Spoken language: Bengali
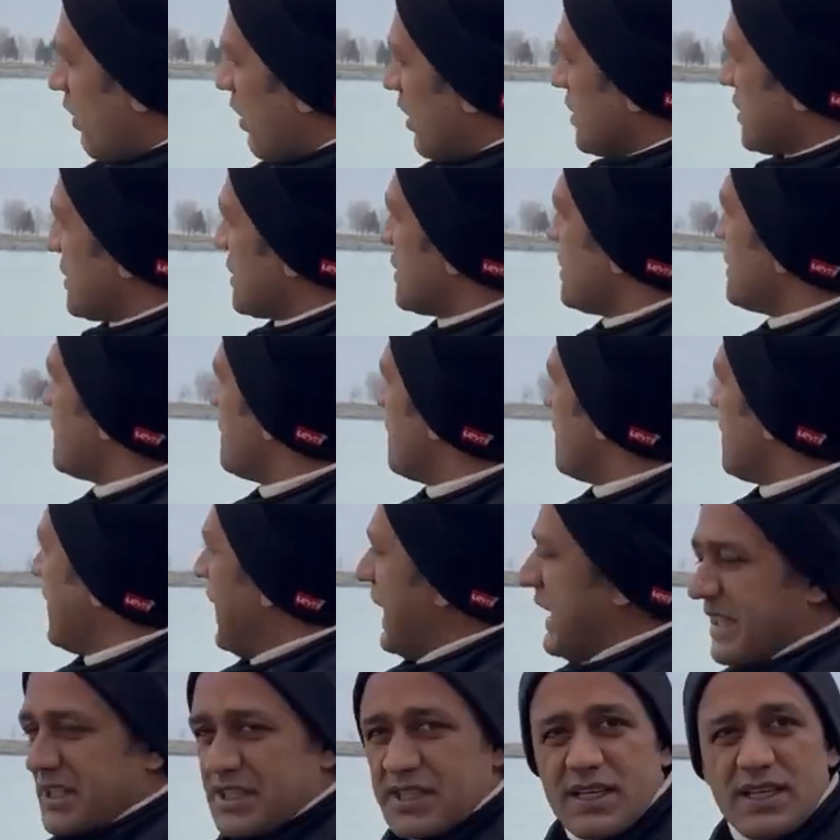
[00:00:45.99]
অন্টেরিও
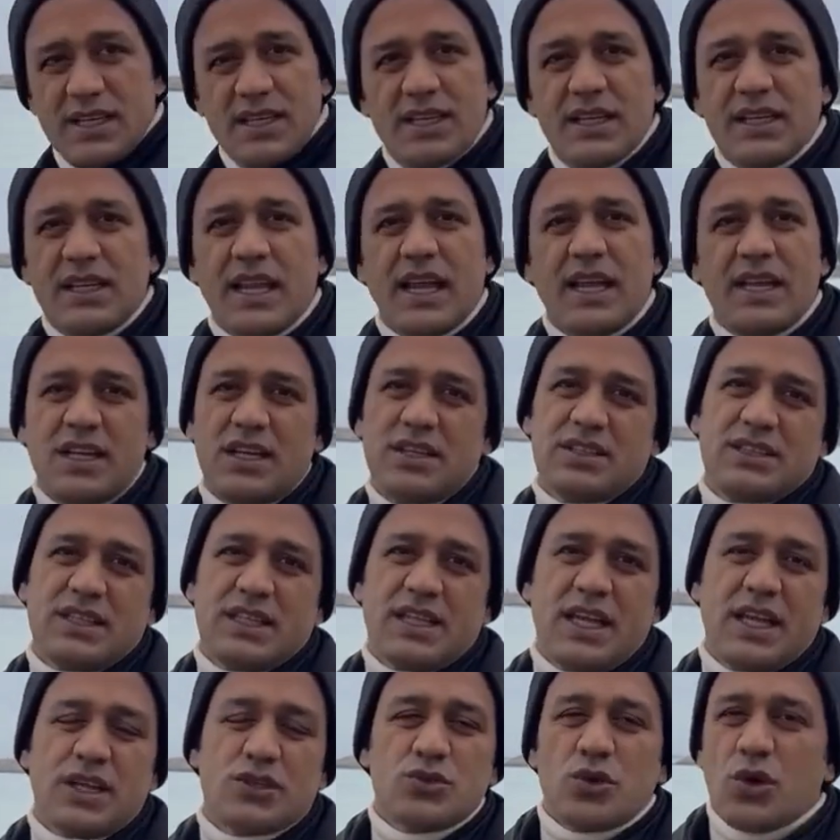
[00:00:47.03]
লেক এটা হচ্ছে
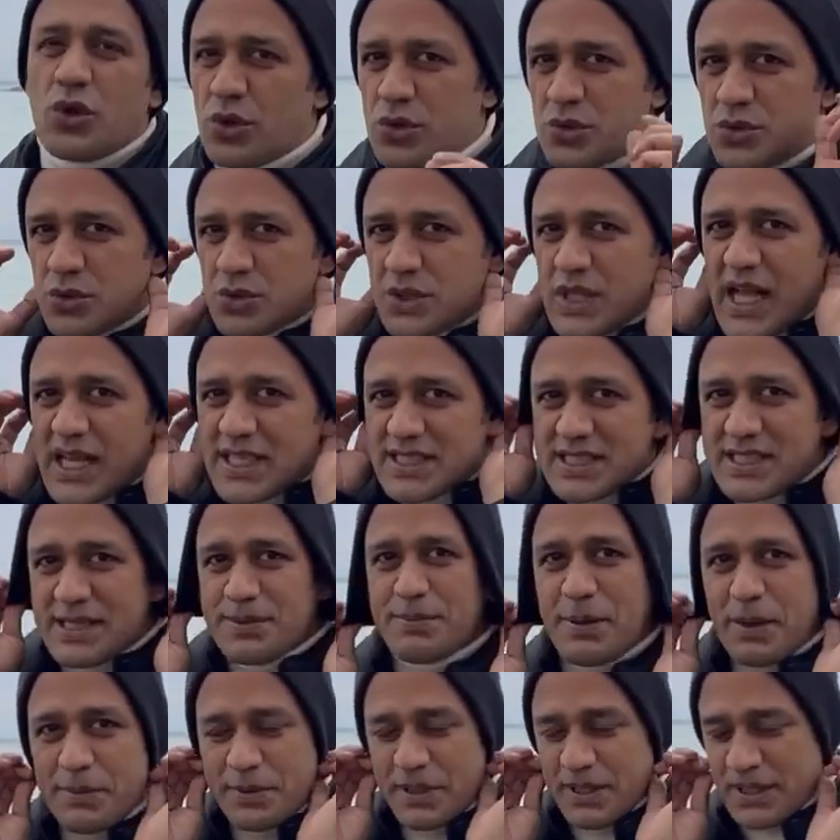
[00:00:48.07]
গিয়ে টরন্টোতে আসলে
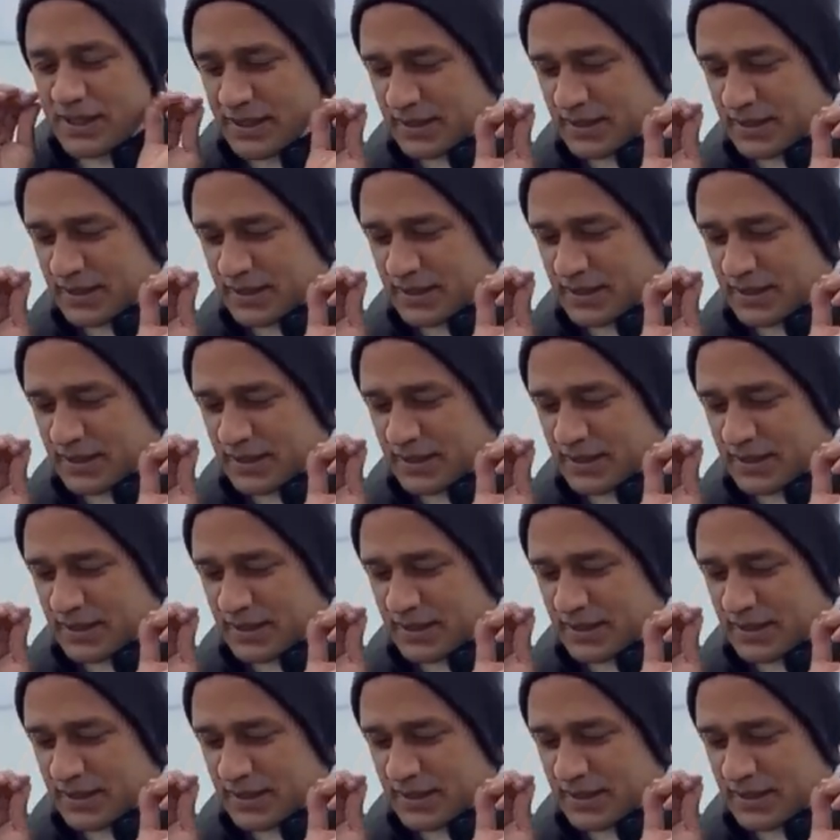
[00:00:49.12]
পাবেন